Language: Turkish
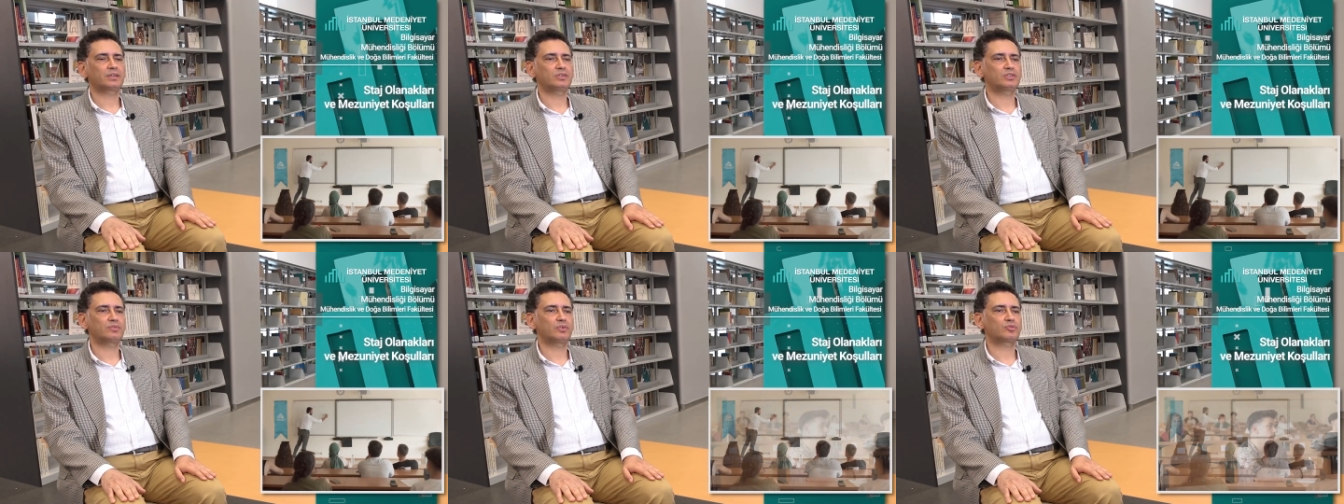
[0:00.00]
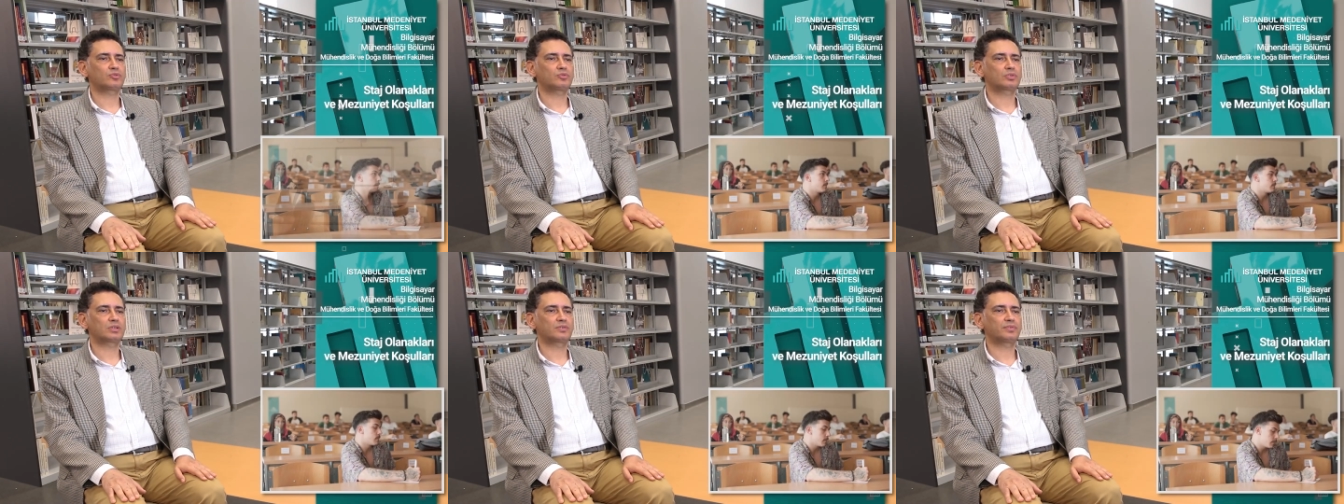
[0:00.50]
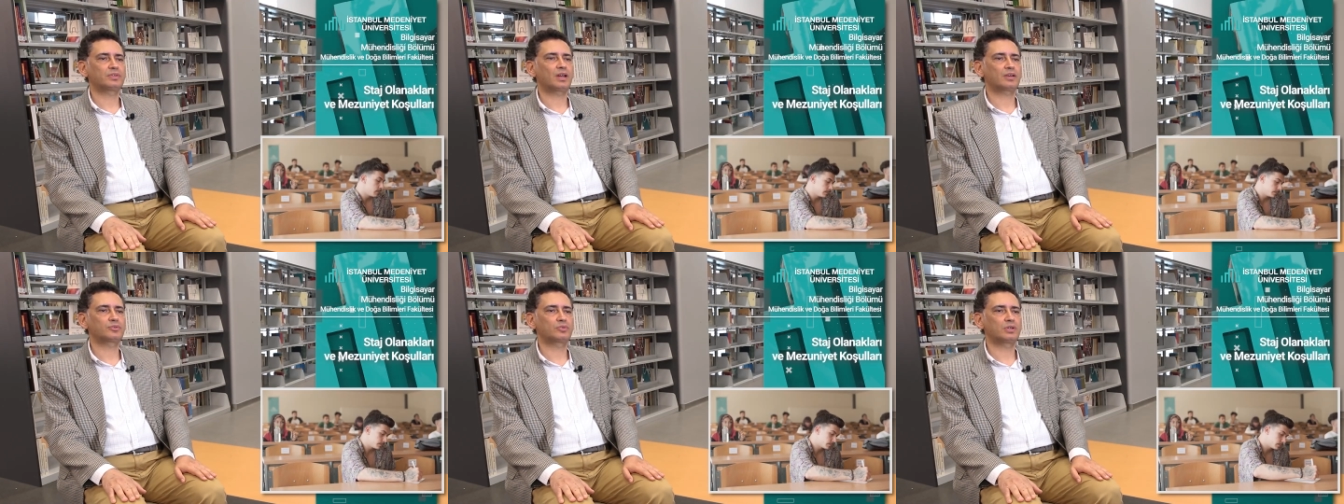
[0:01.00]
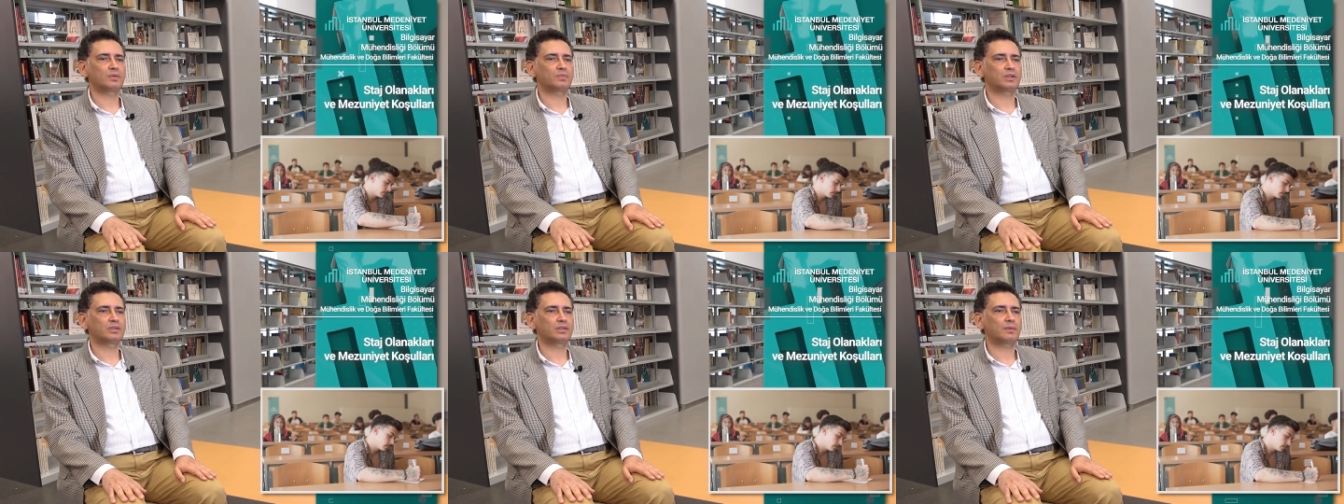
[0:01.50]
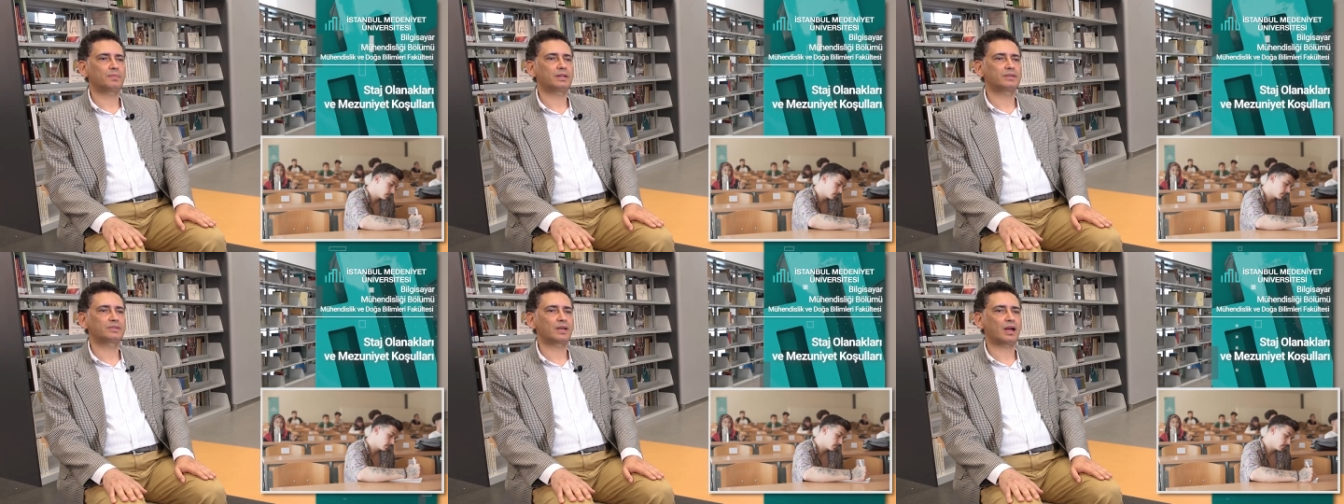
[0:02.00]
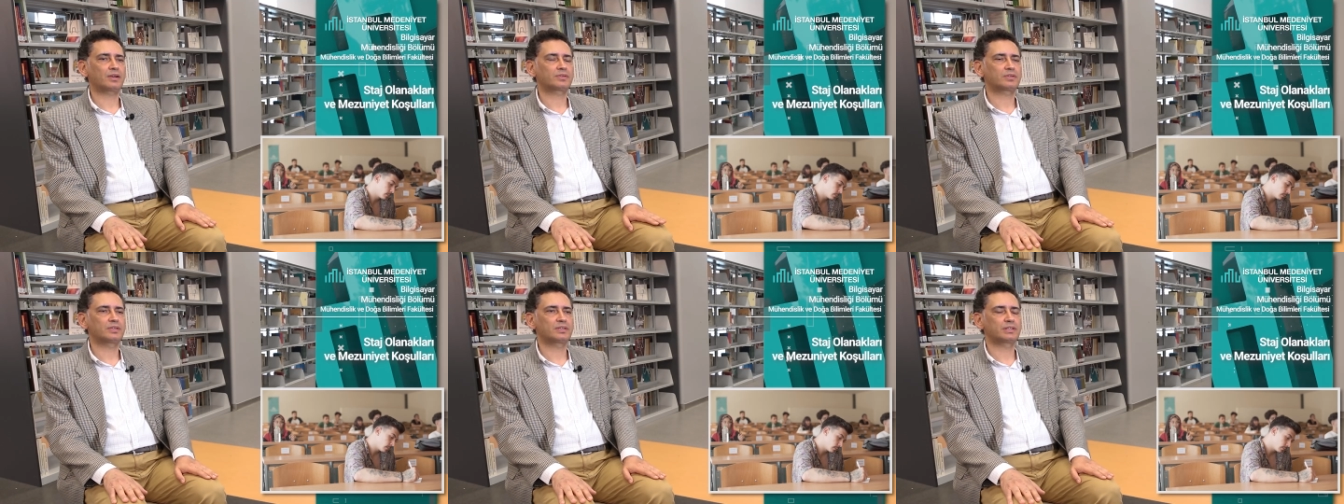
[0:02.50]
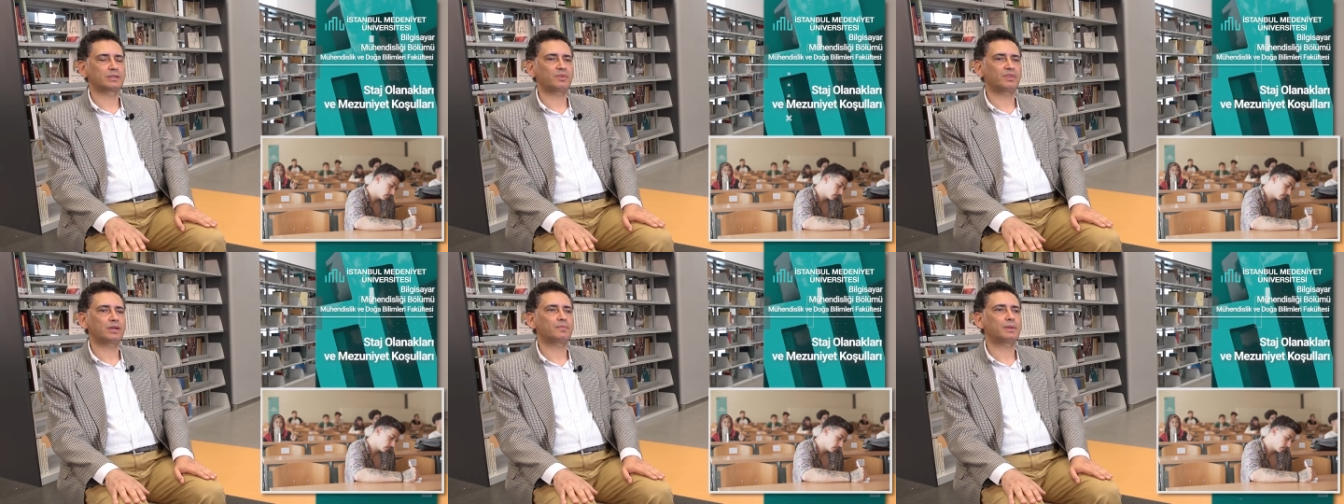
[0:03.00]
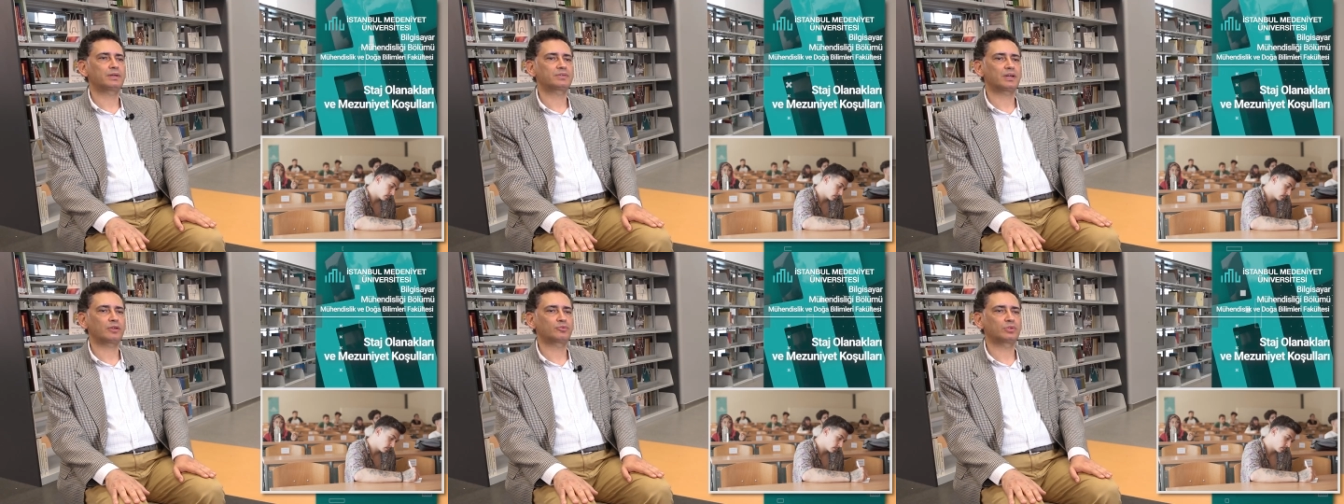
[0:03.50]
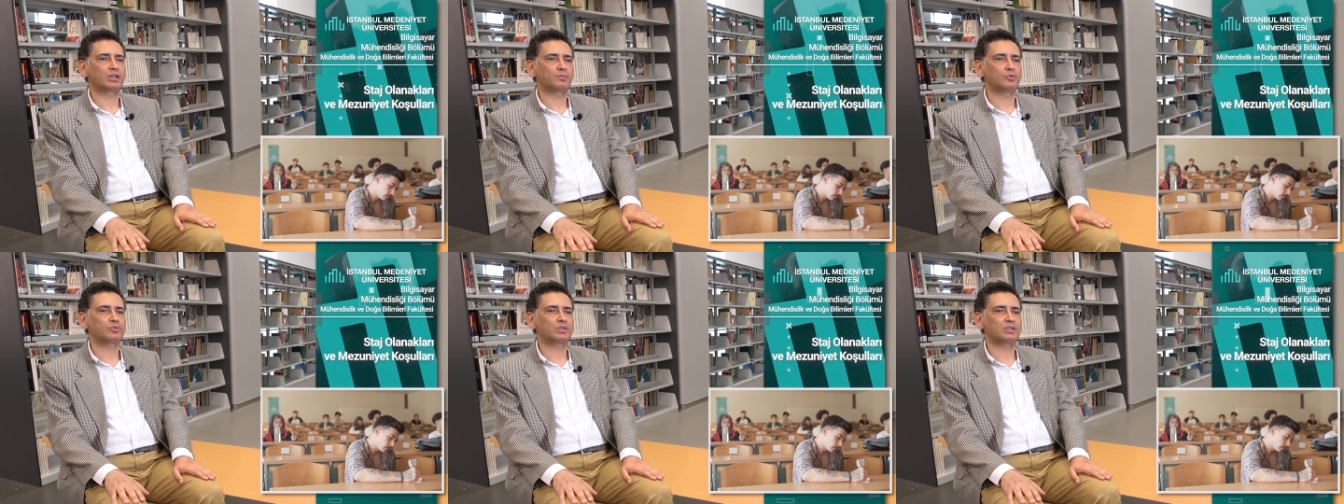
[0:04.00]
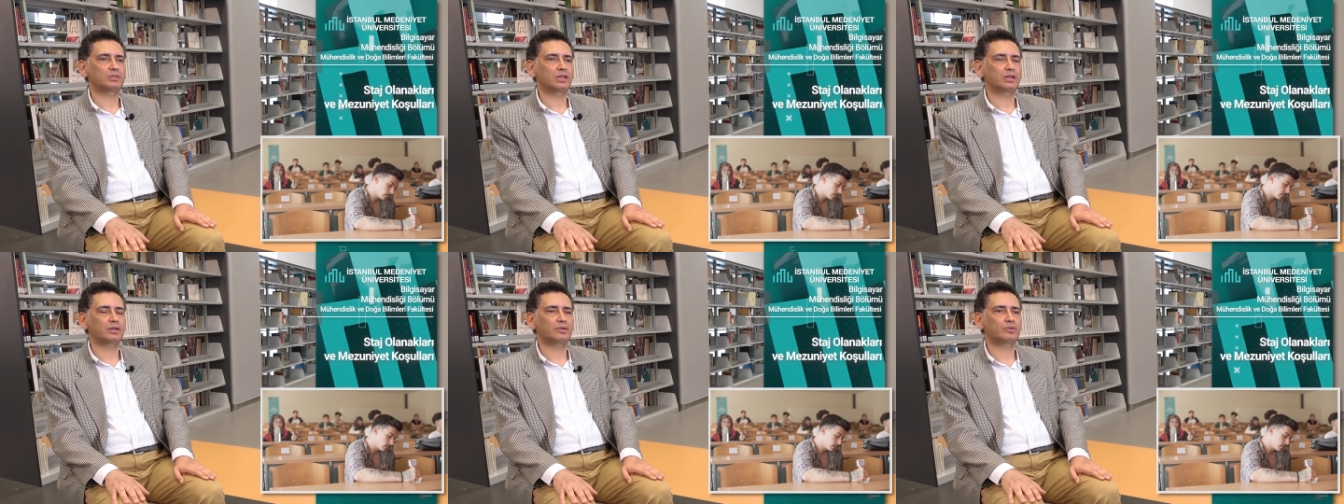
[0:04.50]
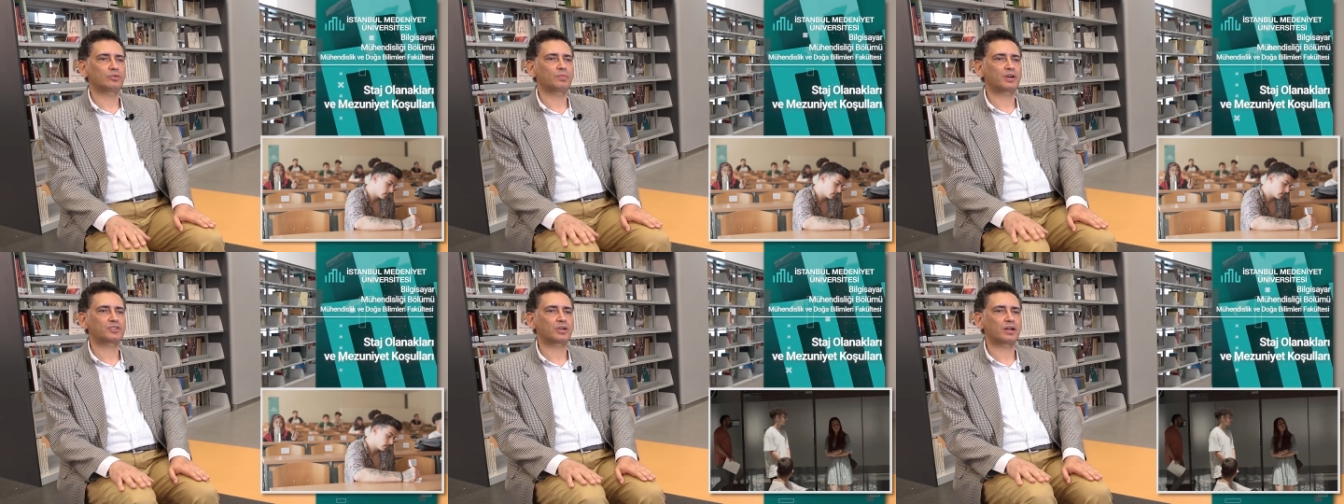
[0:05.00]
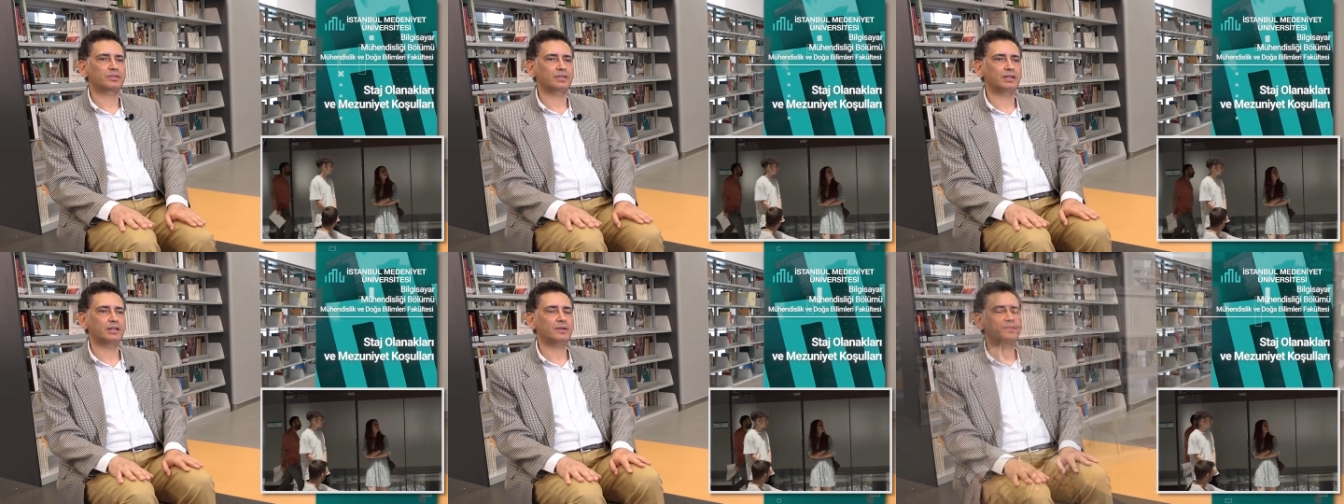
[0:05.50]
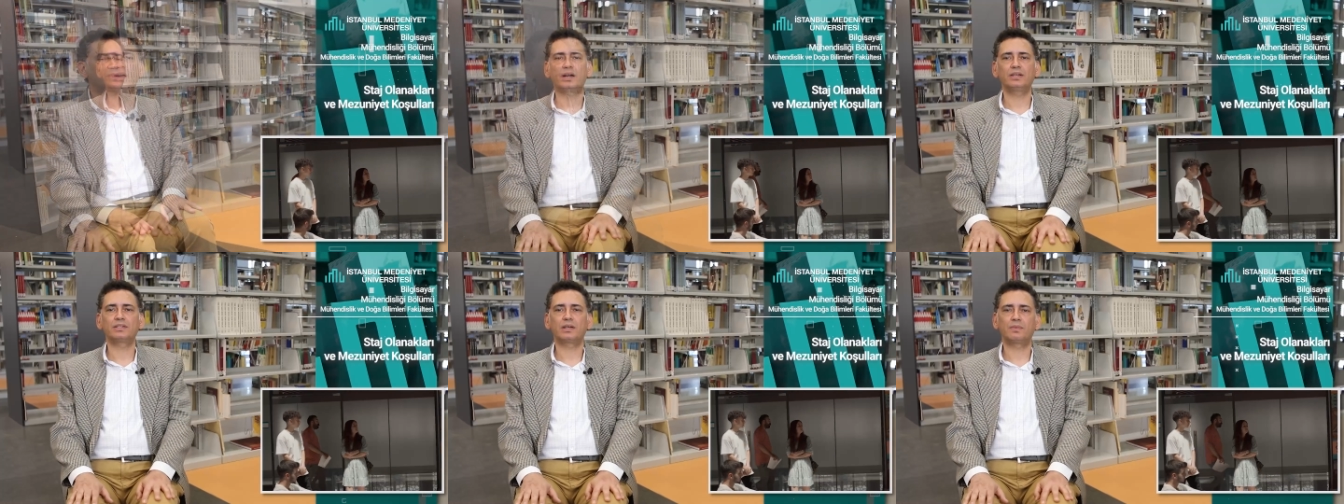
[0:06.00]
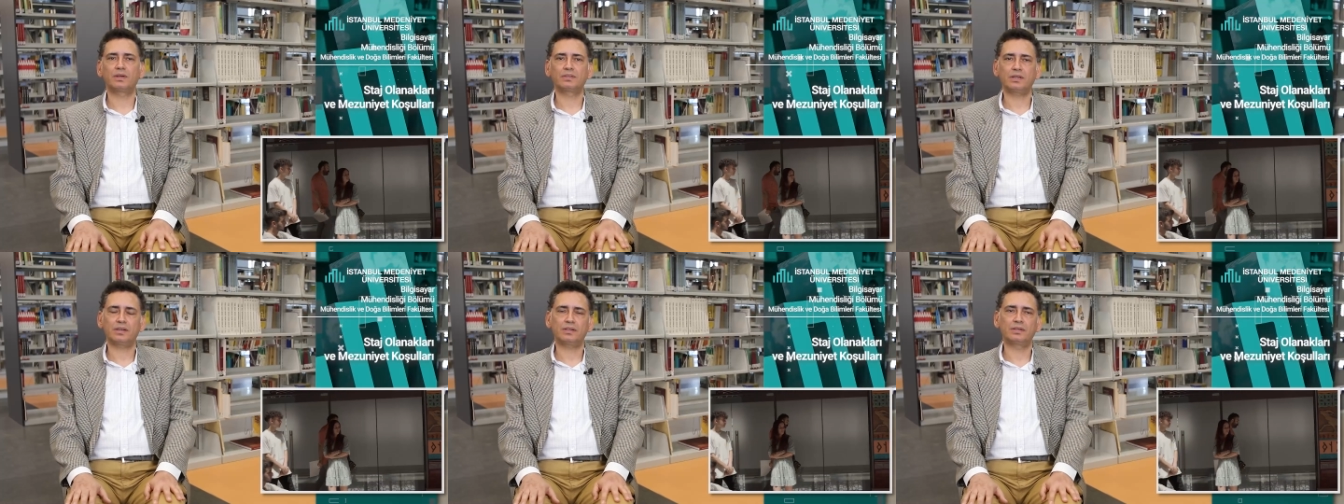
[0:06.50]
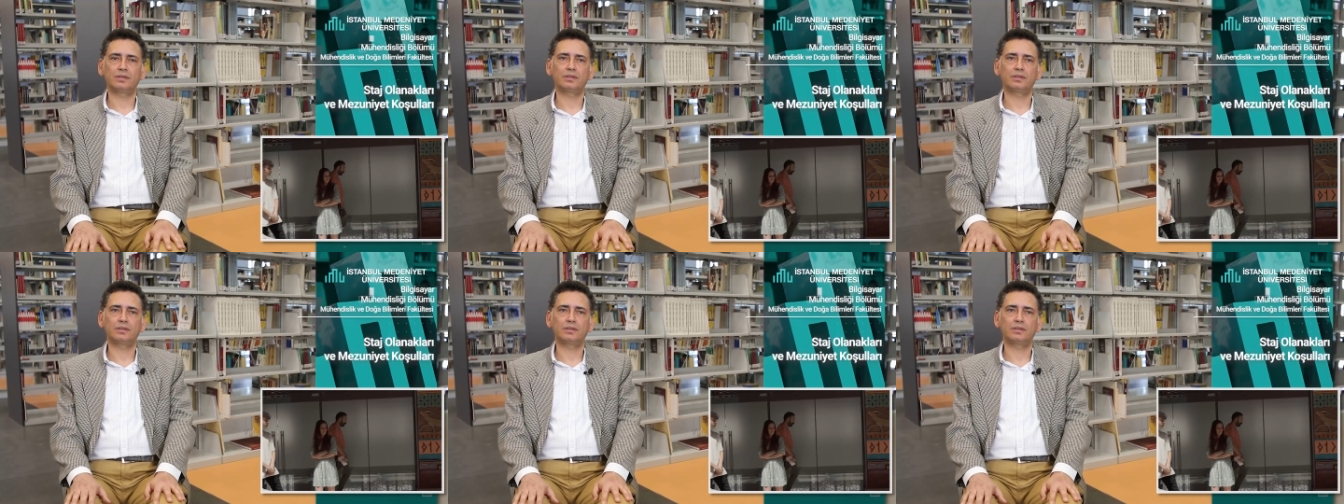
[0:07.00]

İkinci ve üçüncü sınıfın yaz dönemlerinde bilgisayar yazılımı ve bilgisayar donanımı üzerinde e, olmak şartıyla. Aynı zamanda